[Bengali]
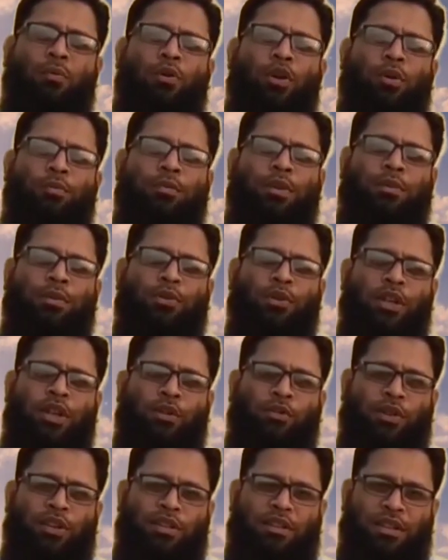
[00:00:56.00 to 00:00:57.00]
অবয়ব দিবে
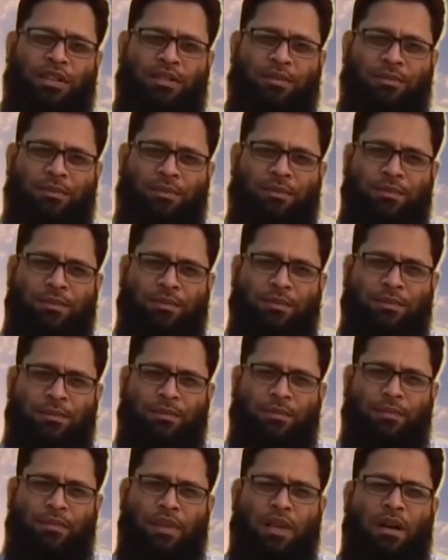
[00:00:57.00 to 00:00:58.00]
তৈরি করেছেন
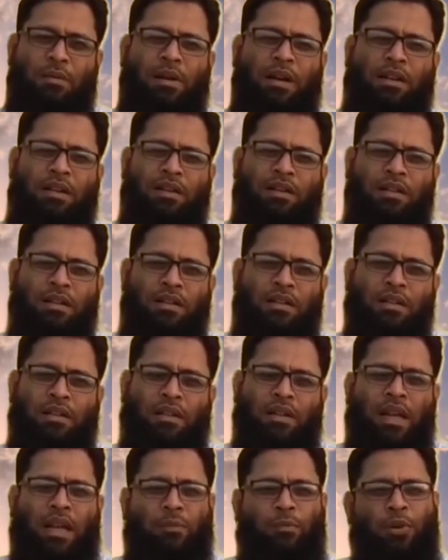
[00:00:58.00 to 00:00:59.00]
আবার
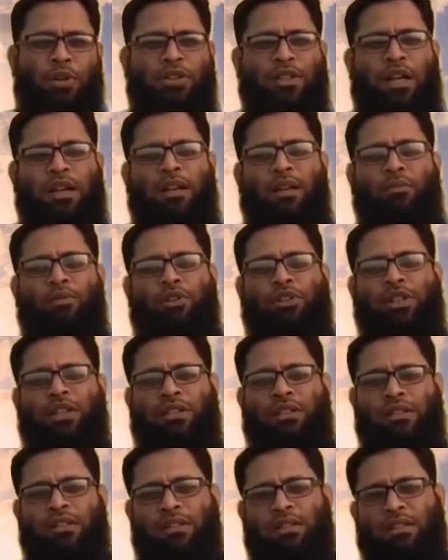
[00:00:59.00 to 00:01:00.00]
এক পর্যায়ে আল্লাহ
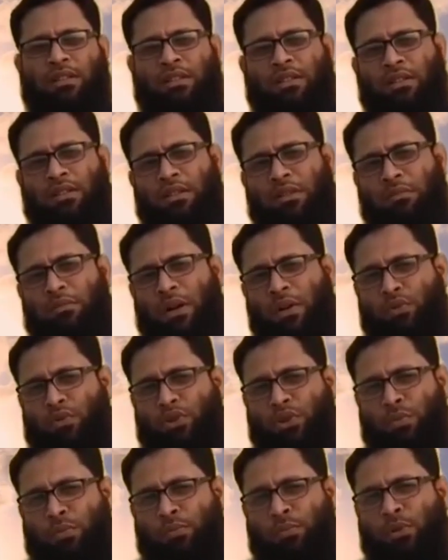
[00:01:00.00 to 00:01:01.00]
বলছেন
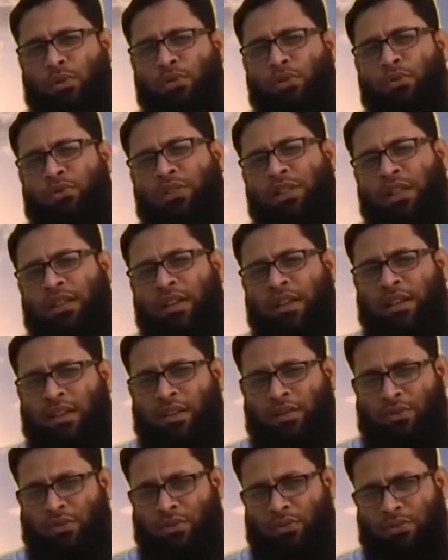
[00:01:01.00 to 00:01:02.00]
মানুষ পশুর চেয়ে
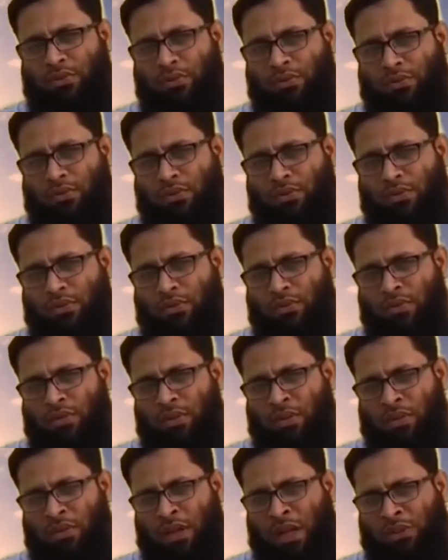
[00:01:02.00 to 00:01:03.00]
নিকৃষ্ট
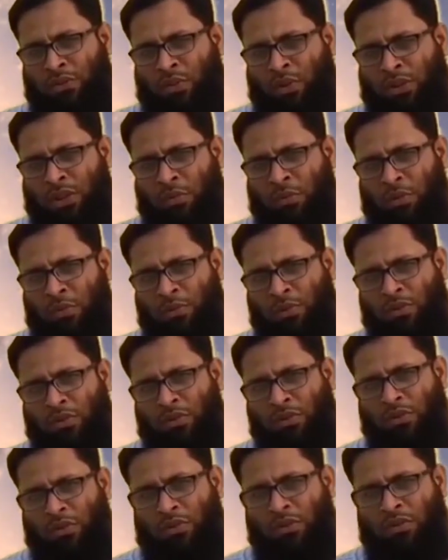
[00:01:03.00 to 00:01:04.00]
আজ কথা বলবো